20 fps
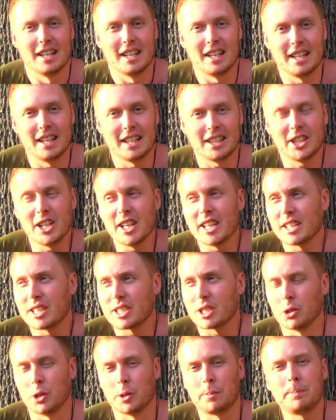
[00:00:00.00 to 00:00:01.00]
А,
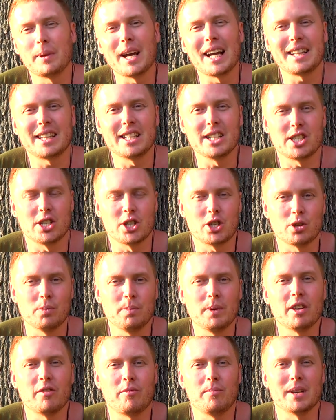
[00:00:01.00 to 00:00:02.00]
тренинг стоит 5000
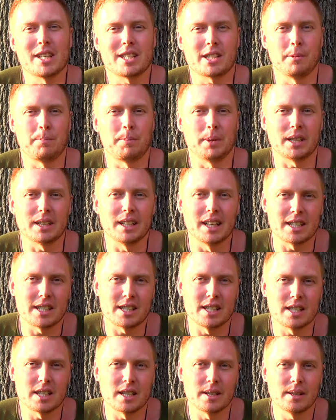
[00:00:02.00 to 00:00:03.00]
рублей вместо
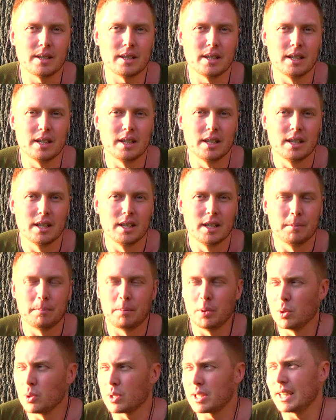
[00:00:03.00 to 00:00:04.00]
15.
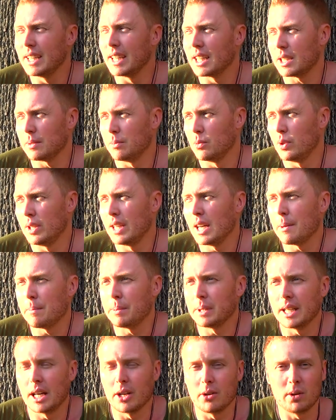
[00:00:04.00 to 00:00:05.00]
Плюс к этому я
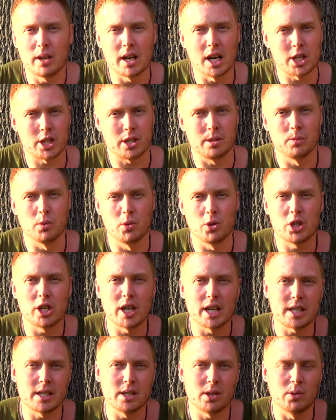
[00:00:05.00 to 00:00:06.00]
подарю каждому
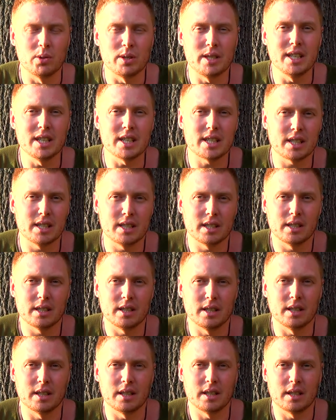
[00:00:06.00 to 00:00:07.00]
участнику диск
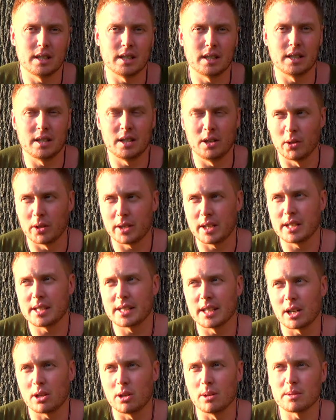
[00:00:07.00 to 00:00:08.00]
Э, легкие
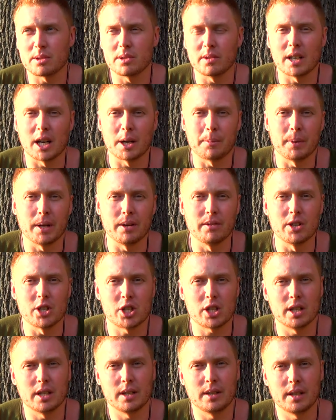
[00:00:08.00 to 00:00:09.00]
знакомства как
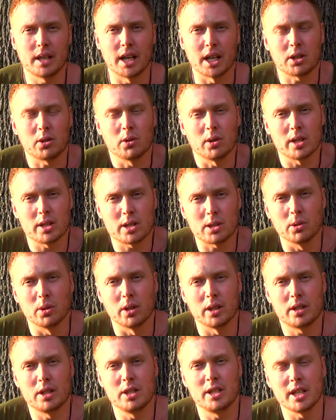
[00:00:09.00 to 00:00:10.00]
привычка, который
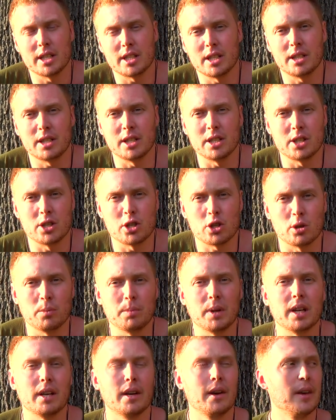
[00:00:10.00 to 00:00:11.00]
стоит 10 тысяч
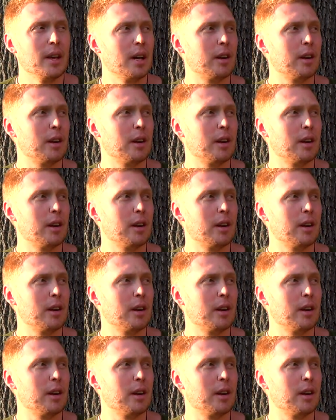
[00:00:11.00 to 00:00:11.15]
рублей.